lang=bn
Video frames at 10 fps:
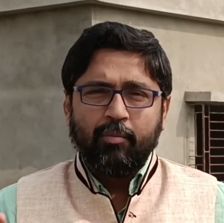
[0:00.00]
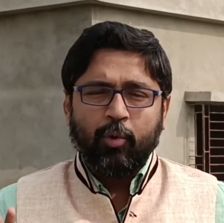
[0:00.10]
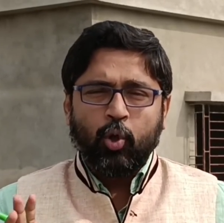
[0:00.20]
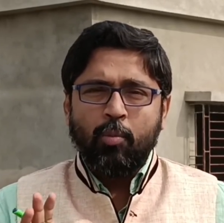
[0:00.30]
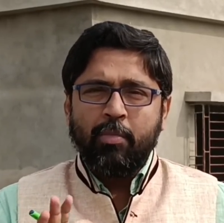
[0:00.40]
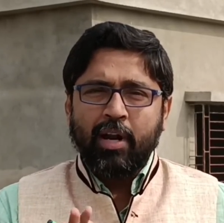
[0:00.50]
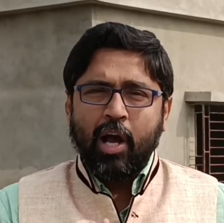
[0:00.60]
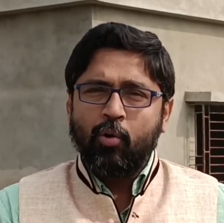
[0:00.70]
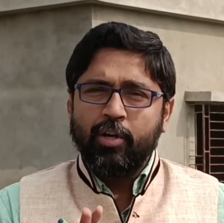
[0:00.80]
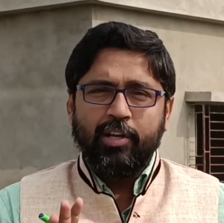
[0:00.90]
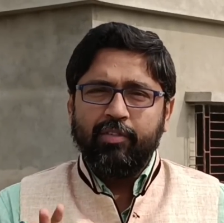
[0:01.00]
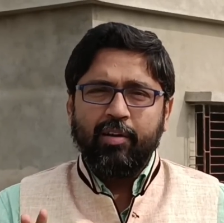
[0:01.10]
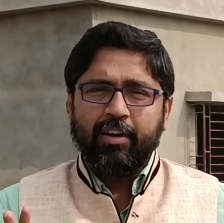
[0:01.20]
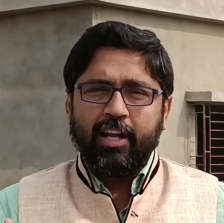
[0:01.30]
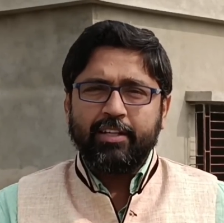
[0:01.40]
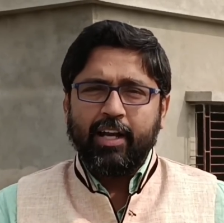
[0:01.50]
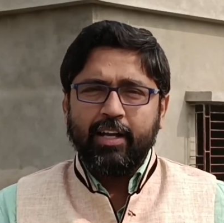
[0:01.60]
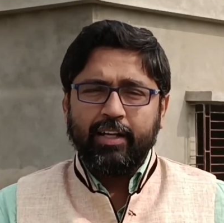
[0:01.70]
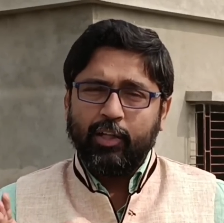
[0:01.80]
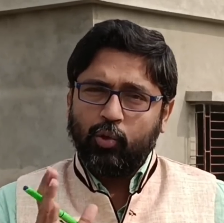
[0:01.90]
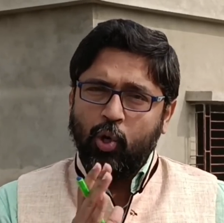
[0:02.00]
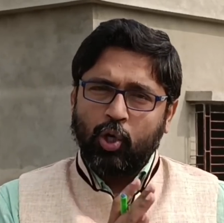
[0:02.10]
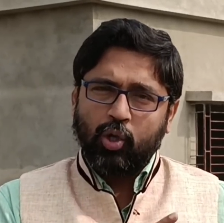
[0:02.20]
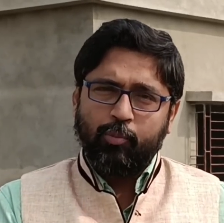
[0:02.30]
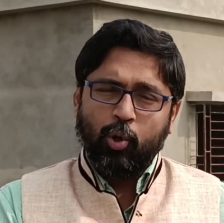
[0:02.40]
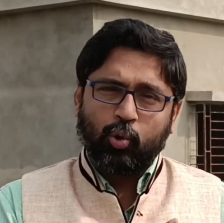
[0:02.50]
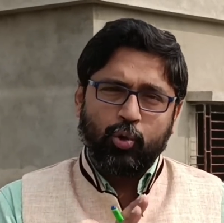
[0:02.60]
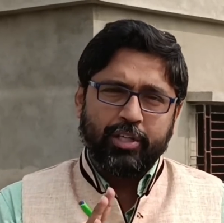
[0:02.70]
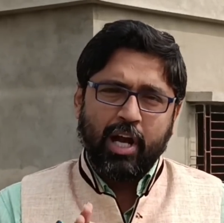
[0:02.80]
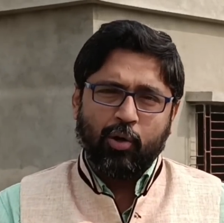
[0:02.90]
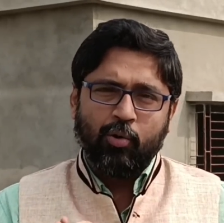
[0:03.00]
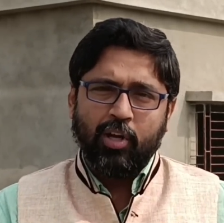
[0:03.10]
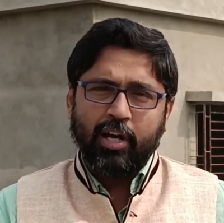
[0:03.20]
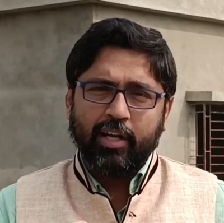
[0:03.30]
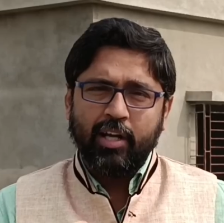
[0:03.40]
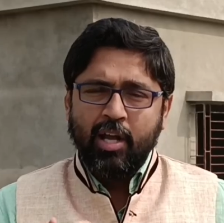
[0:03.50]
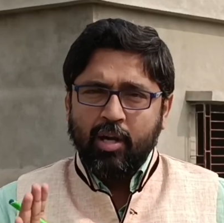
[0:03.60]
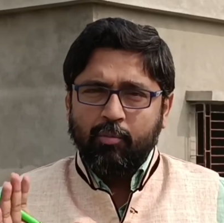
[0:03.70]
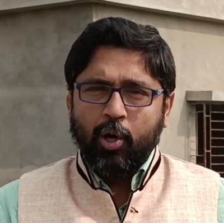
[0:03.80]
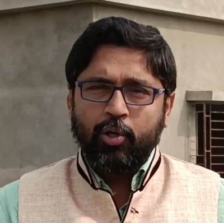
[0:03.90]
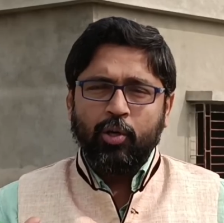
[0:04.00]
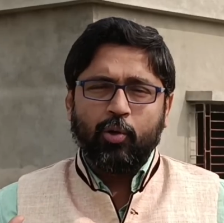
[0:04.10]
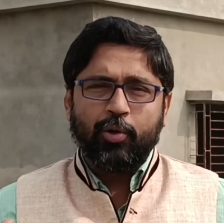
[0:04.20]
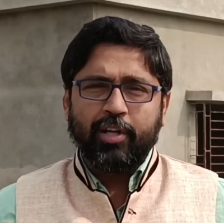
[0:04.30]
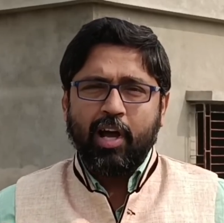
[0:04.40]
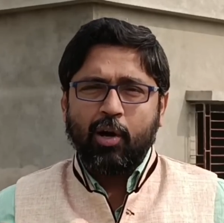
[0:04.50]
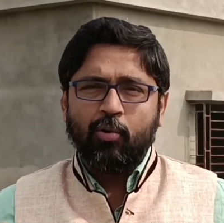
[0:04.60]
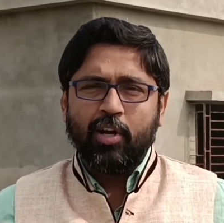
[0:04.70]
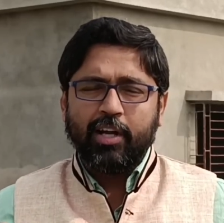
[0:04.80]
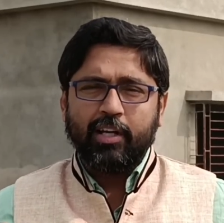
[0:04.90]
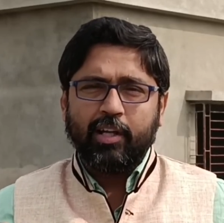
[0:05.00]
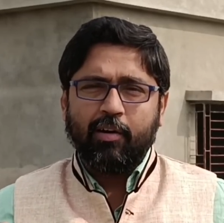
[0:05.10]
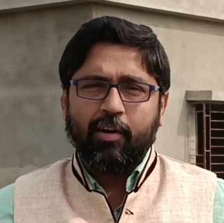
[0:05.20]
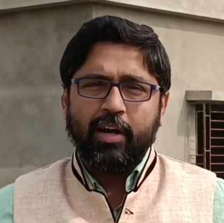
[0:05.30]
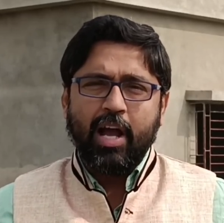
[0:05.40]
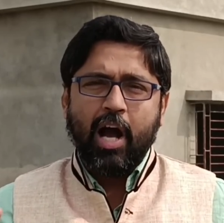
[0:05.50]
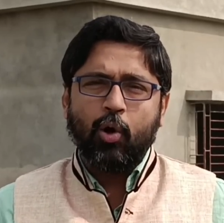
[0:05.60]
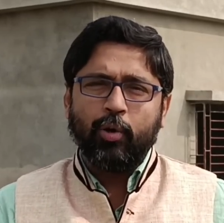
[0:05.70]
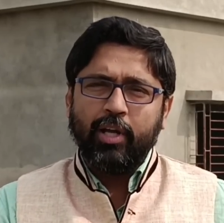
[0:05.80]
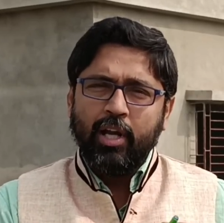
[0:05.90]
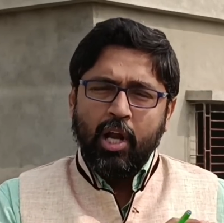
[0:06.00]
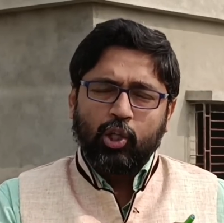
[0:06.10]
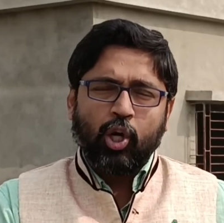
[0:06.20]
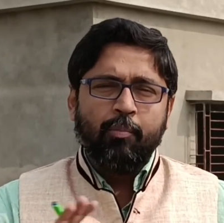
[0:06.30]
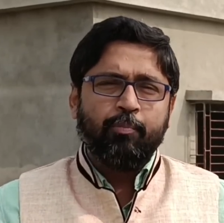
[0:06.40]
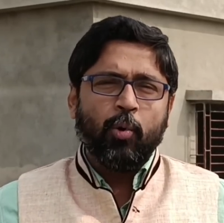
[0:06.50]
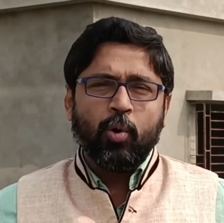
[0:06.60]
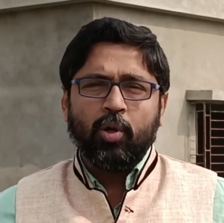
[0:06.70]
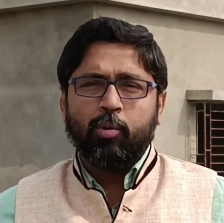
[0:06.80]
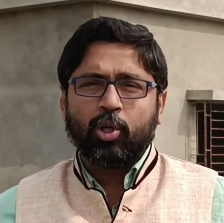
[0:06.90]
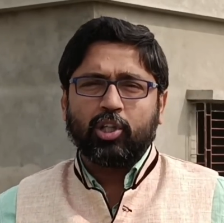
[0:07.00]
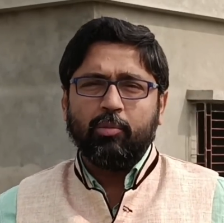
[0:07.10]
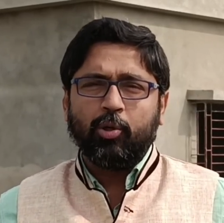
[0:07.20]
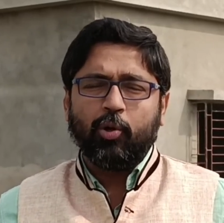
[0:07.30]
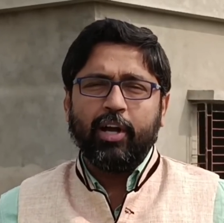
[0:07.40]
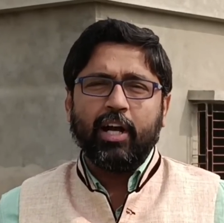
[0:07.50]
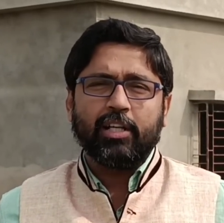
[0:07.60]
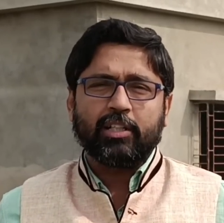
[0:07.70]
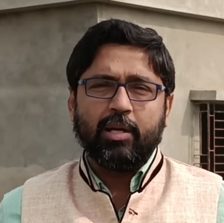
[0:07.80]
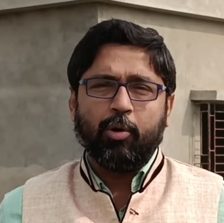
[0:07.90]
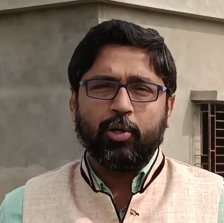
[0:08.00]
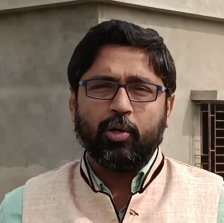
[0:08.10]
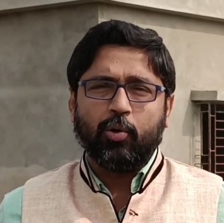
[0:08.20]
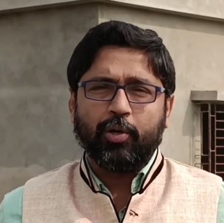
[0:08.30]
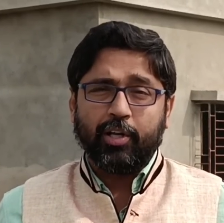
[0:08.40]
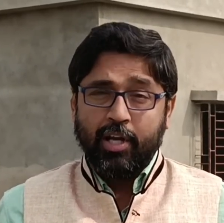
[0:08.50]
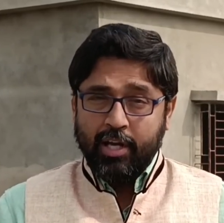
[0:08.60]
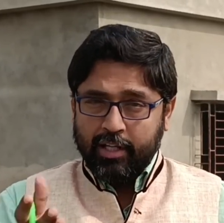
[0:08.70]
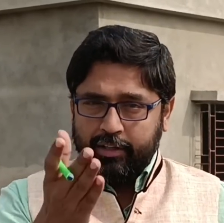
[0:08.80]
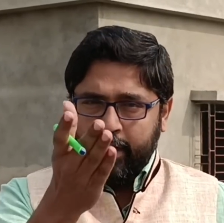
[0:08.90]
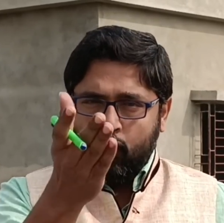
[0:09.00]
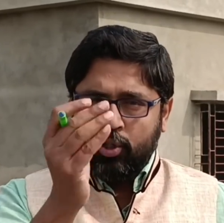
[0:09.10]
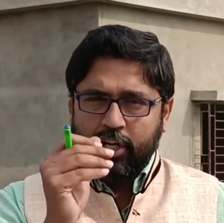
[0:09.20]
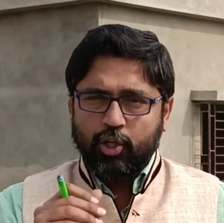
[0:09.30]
প্রথমবার আগুন নিভিয়ে ফেলা যায় কিন্তু গত পরশু যে আগুন লাগে ভজন কুঠিরে আগুন লাগিয়ে দেওয়া হয় আগুনে সম্পূর্ণ ভস্মীভূত হয়ে গেছে সেই ভজন কুঠির দেখুন সেই